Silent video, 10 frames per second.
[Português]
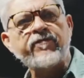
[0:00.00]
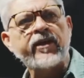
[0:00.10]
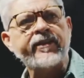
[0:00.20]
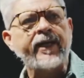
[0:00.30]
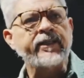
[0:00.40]
Mas
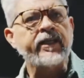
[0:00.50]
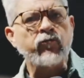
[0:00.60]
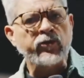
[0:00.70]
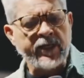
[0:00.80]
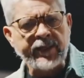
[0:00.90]
a verdade
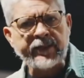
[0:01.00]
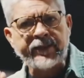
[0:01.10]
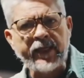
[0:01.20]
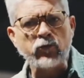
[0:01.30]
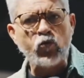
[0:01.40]
é que você
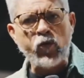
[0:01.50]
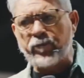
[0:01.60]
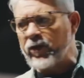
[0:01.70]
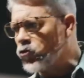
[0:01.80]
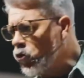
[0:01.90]
anda tanto com
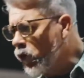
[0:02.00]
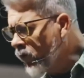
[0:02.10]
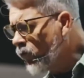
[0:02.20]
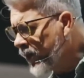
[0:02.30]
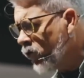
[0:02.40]
uma
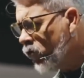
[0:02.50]
pessoa que